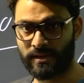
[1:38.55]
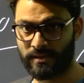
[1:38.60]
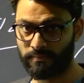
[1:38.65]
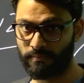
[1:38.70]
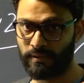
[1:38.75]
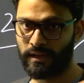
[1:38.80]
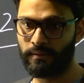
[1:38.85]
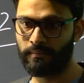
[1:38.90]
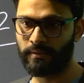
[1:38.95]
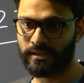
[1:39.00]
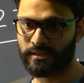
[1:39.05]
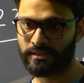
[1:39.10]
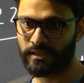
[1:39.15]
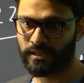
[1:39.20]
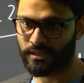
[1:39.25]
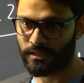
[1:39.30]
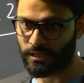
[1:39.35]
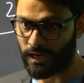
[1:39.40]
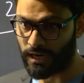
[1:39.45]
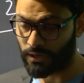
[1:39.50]
मेल भेजने
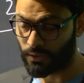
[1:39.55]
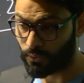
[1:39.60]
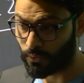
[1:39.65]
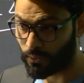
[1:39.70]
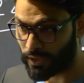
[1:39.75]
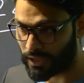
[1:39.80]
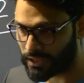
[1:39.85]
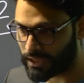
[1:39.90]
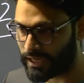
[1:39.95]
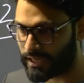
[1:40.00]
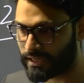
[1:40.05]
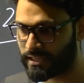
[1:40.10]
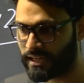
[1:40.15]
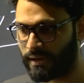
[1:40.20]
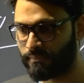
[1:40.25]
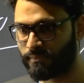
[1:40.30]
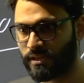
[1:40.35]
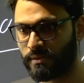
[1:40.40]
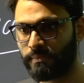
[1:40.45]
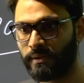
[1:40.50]
स्टार्ट हुए थे एग्जाम से
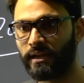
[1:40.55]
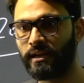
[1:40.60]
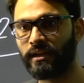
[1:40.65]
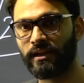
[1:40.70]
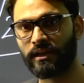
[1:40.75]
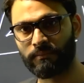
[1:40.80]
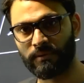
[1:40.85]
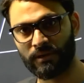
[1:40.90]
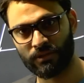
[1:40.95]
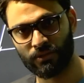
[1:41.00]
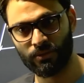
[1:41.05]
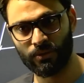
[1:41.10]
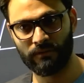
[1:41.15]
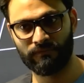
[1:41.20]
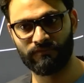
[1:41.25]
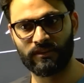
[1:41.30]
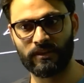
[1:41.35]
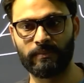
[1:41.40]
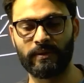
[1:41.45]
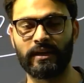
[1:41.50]
पहले लगभग दो हफ्ते
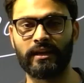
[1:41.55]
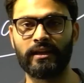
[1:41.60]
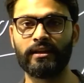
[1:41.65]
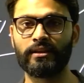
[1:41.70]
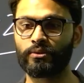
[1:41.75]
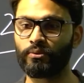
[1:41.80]
पहले तो